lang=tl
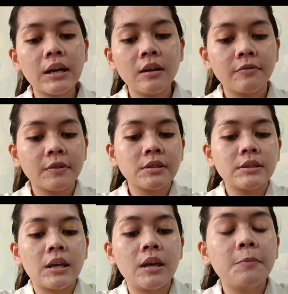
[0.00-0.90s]
aking first
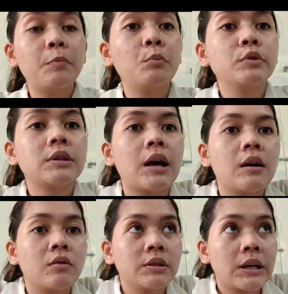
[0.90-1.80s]
day, pumunta
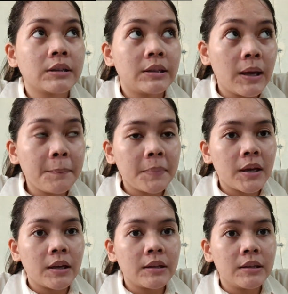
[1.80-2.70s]
ako ng
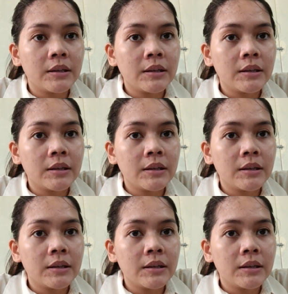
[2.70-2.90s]
DepEd